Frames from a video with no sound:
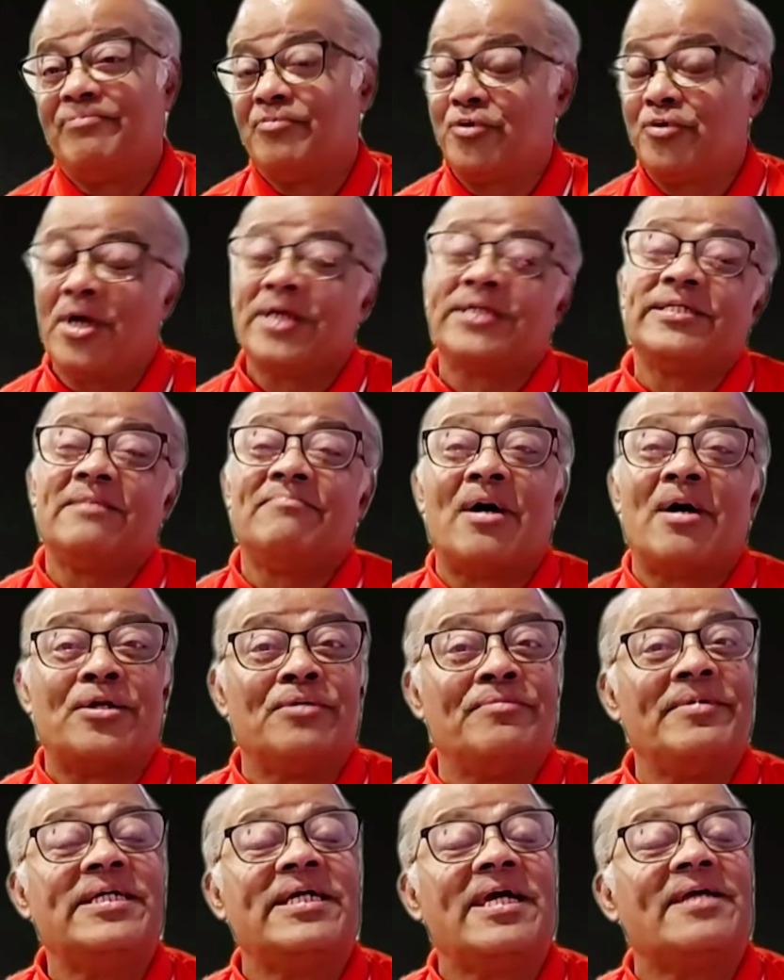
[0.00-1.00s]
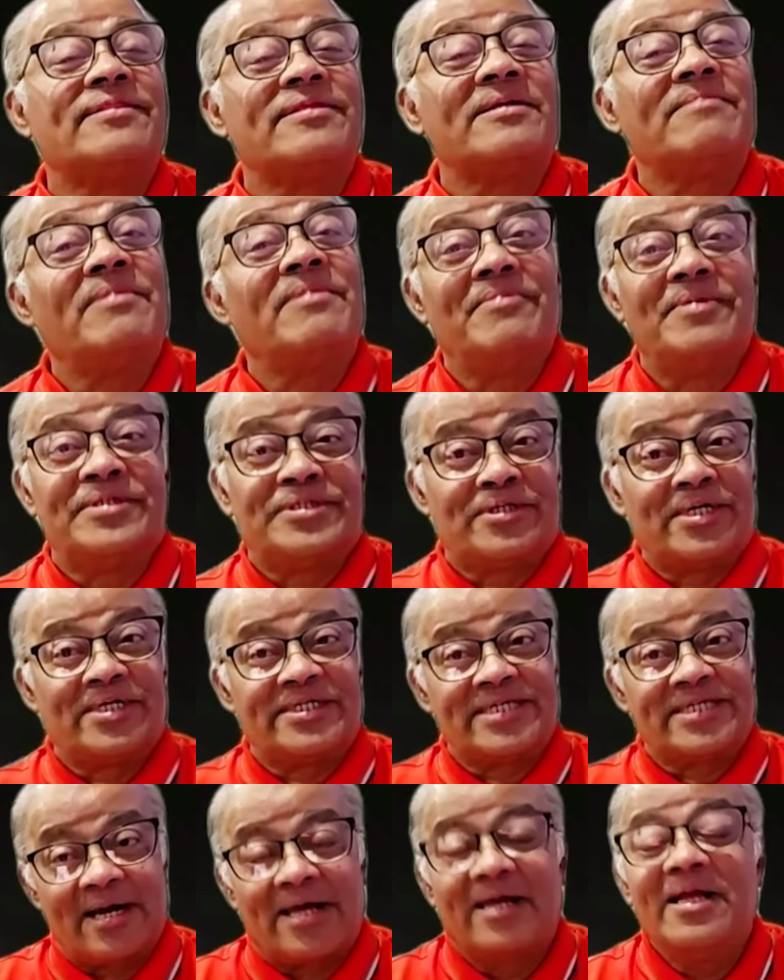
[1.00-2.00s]
কয়েকটি মানবিক ক্ষেত্রে বিবেচনা
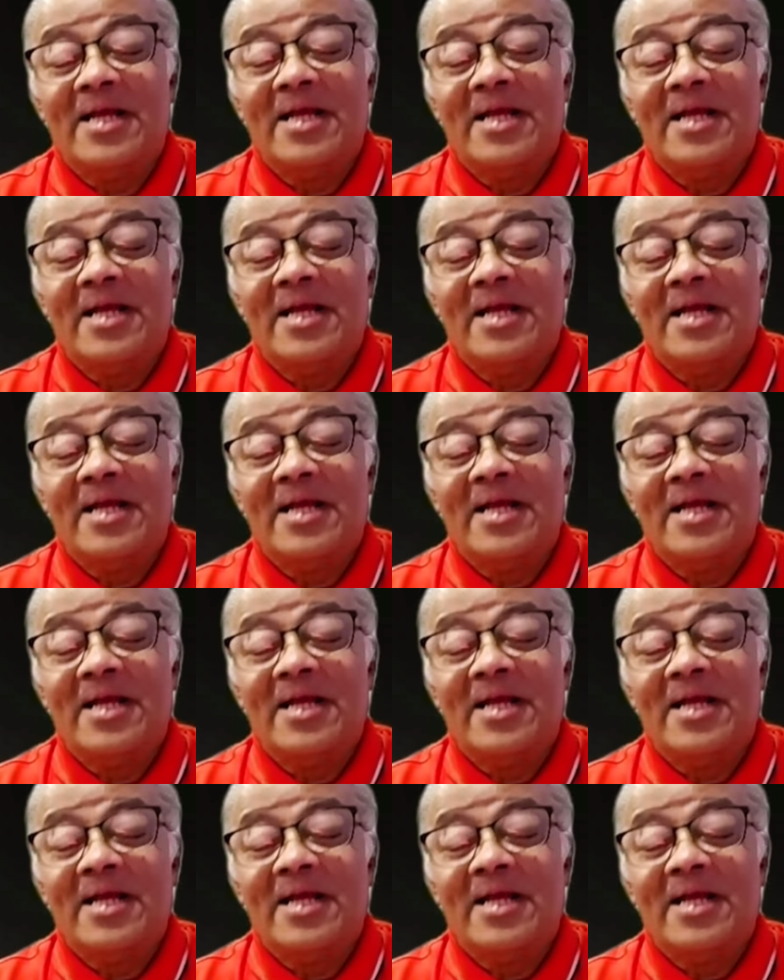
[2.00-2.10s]
ছাড়া